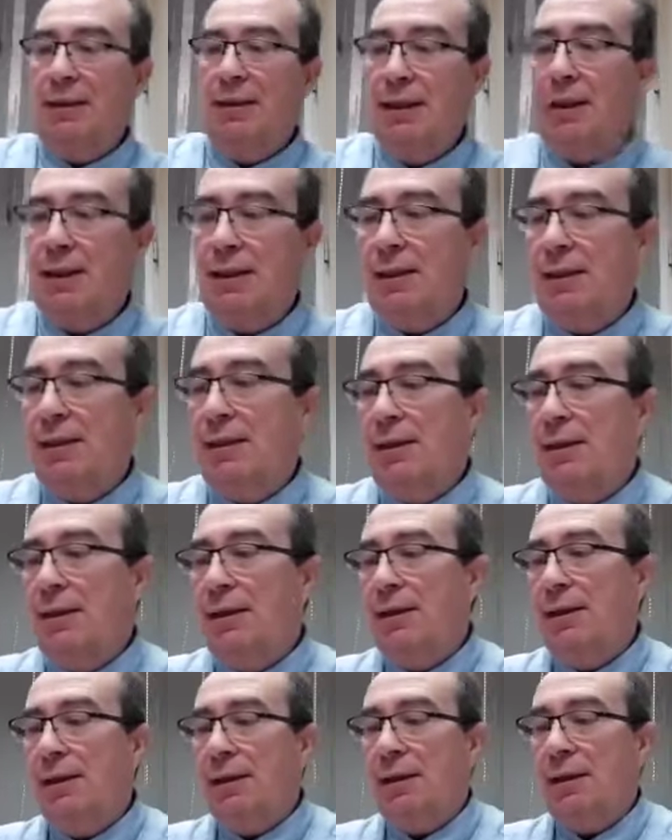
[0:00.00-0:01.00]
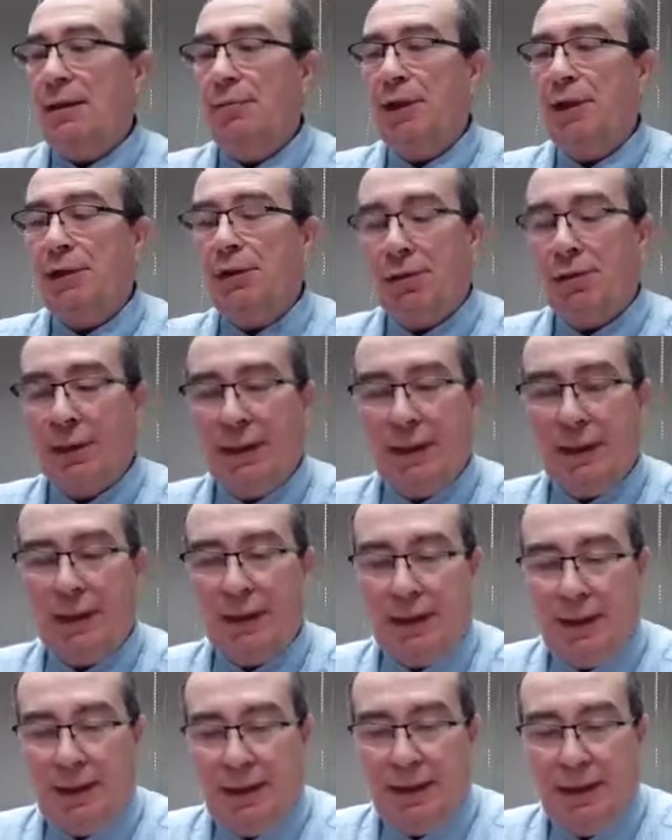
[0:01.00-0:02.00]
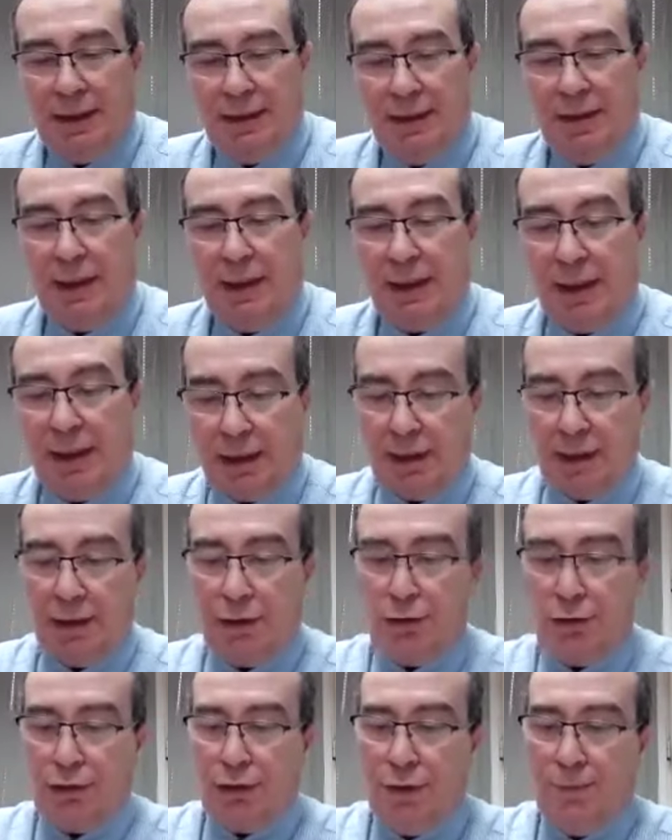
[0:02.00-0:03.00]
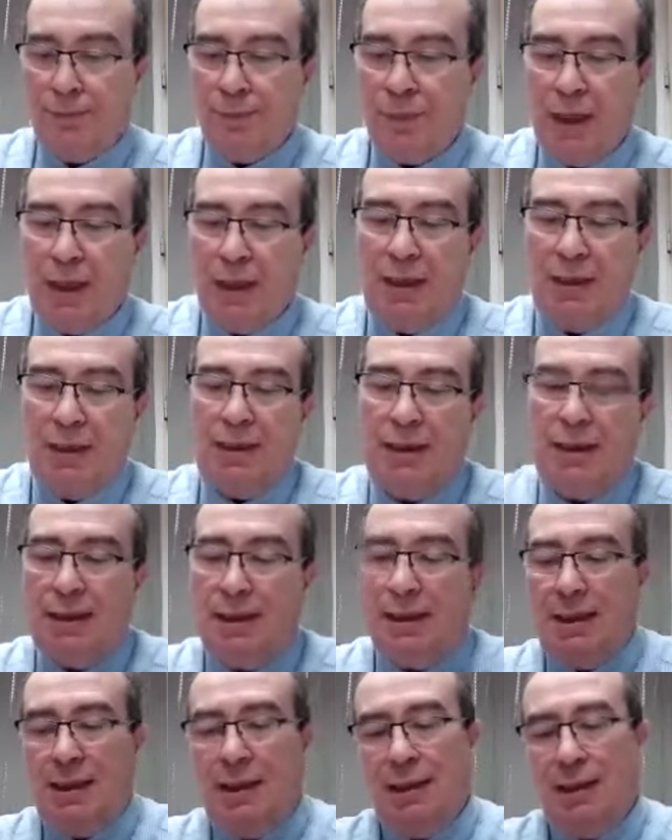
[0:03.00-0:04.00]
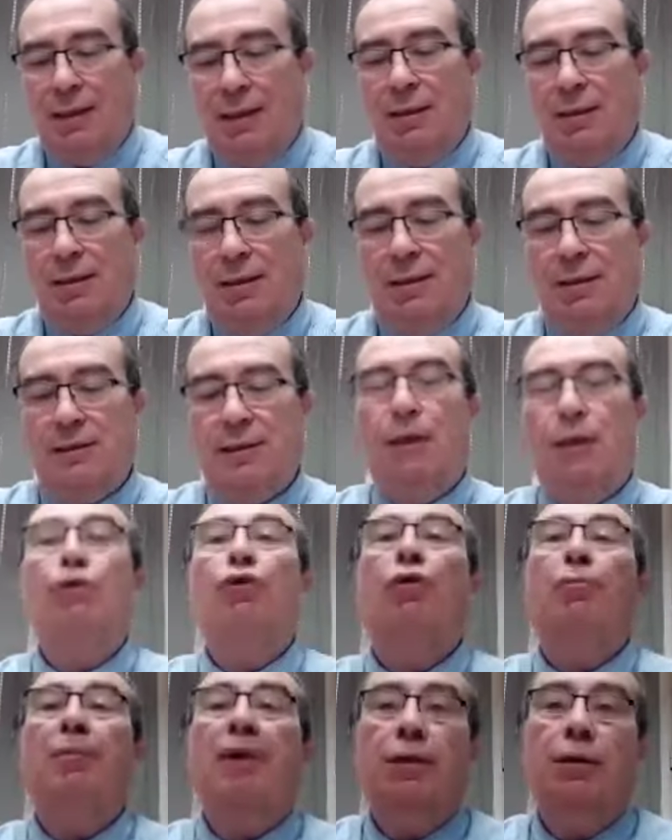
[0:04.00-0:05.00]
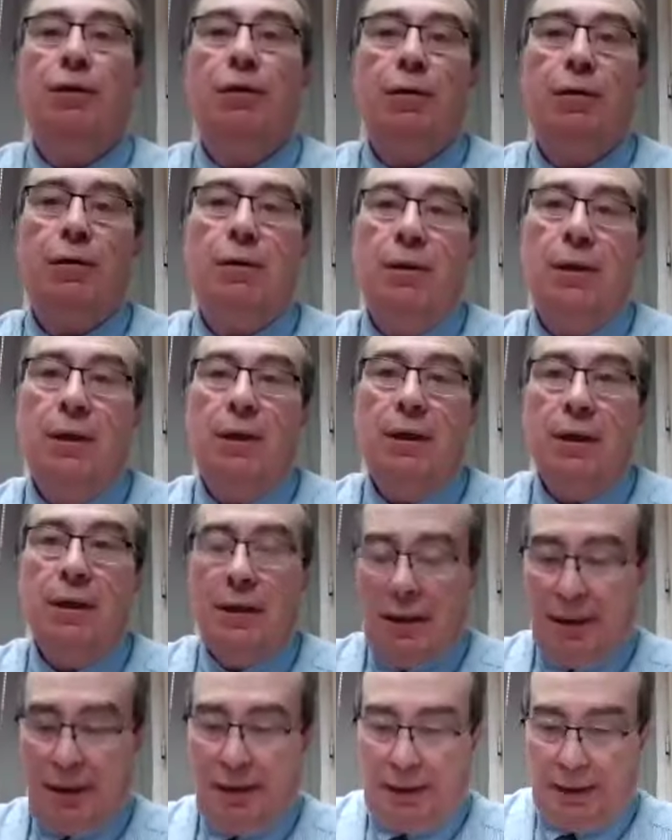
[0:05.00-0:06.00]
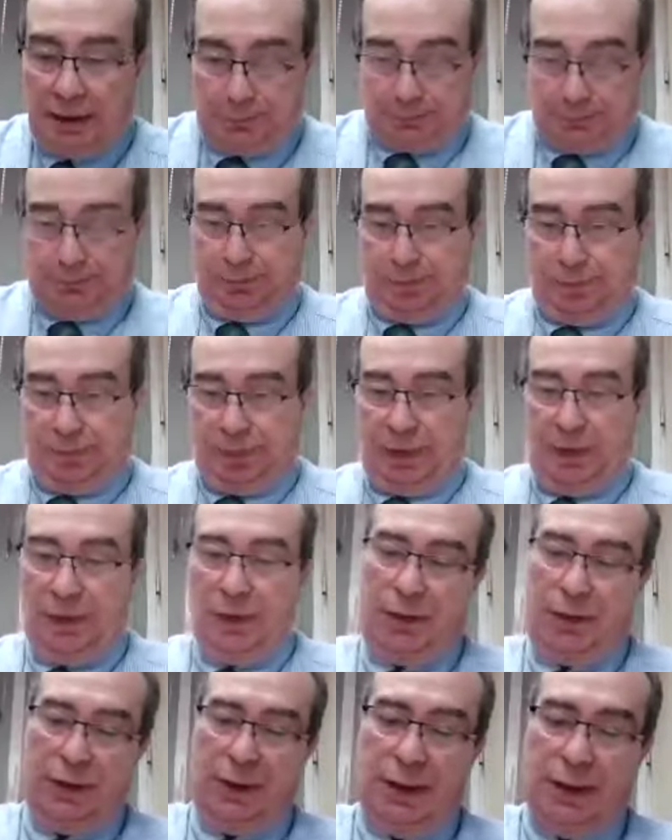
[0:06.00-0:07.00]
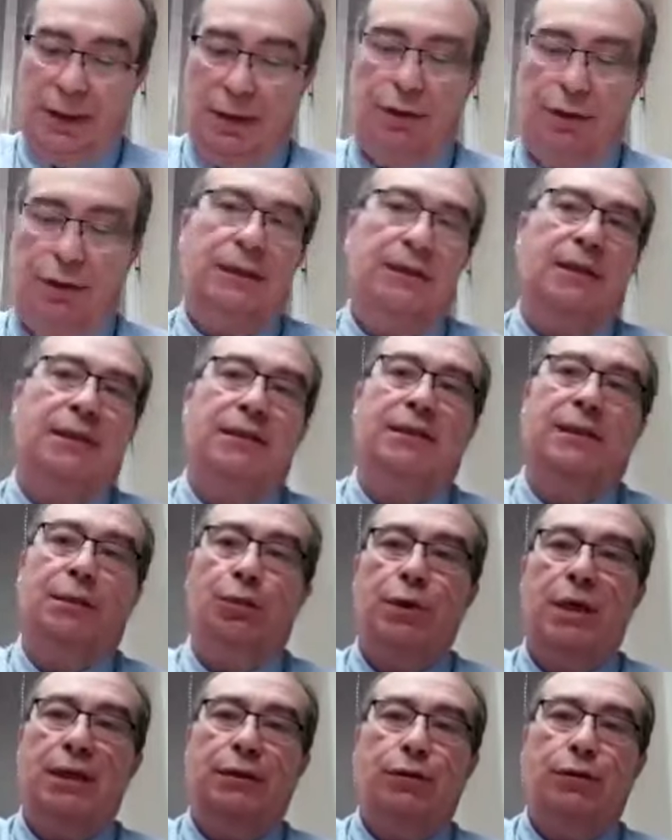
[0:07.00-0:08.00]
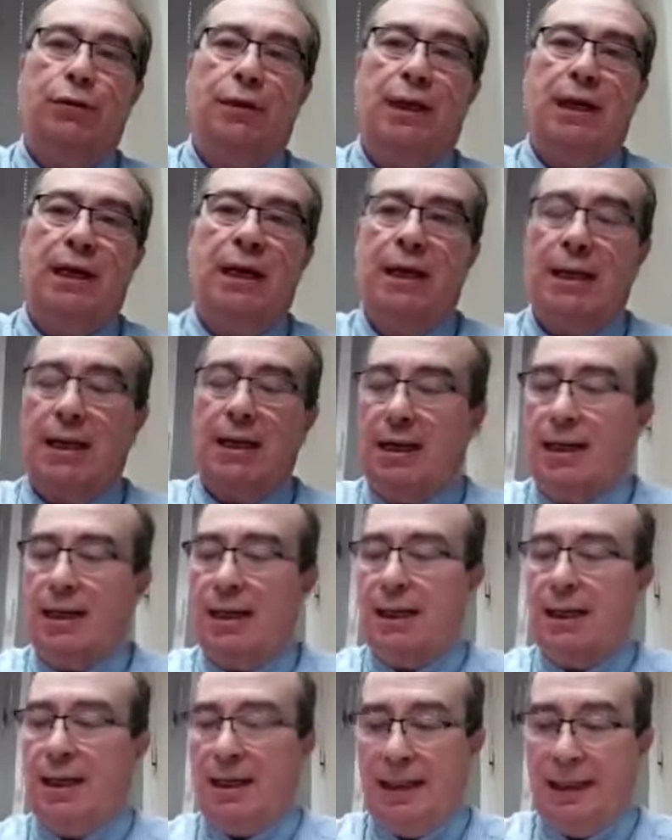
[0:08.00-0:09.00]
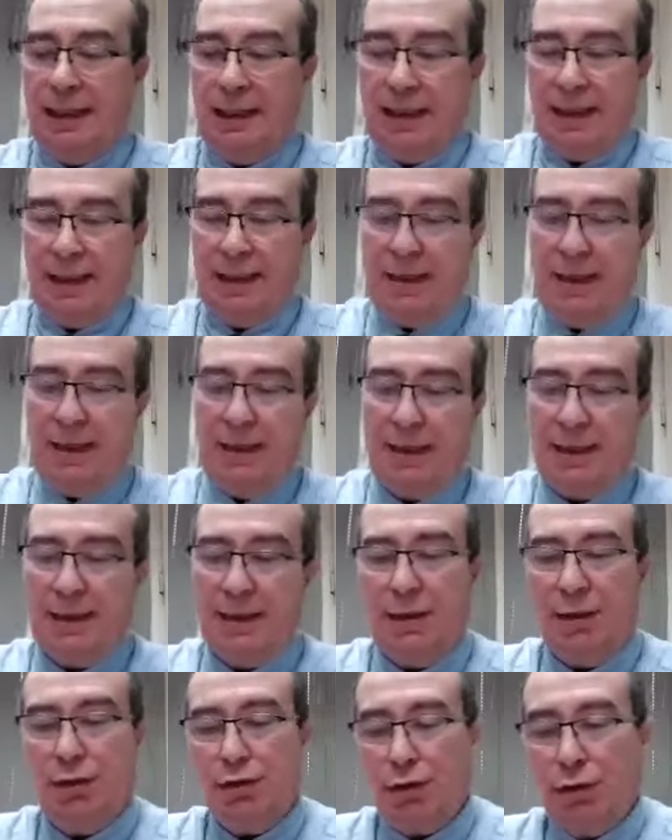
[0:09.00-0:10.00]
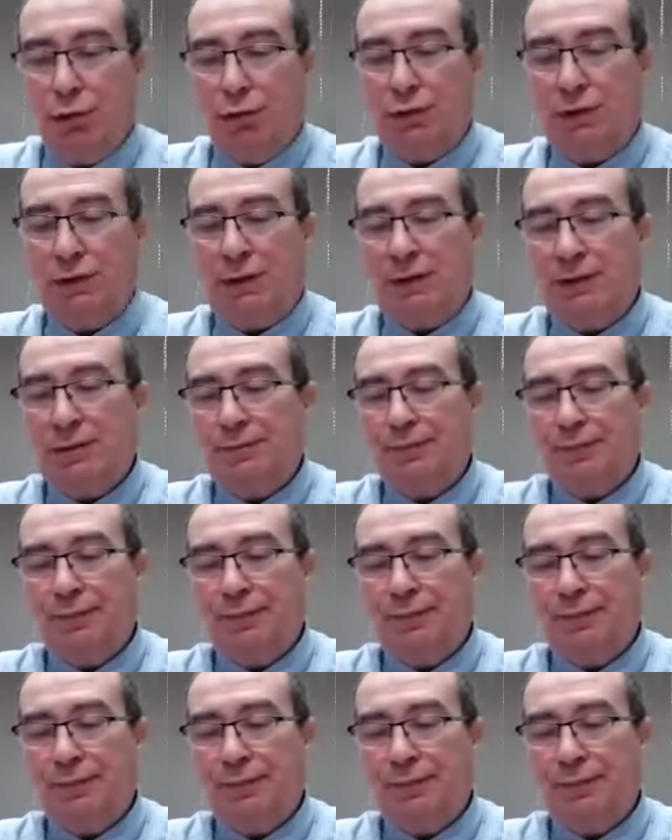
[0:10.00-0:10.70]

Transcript: del regimiento de, ingenieros, y el salón comedor donde, donde se distribuía toda la, galería de ingenieros ilustres.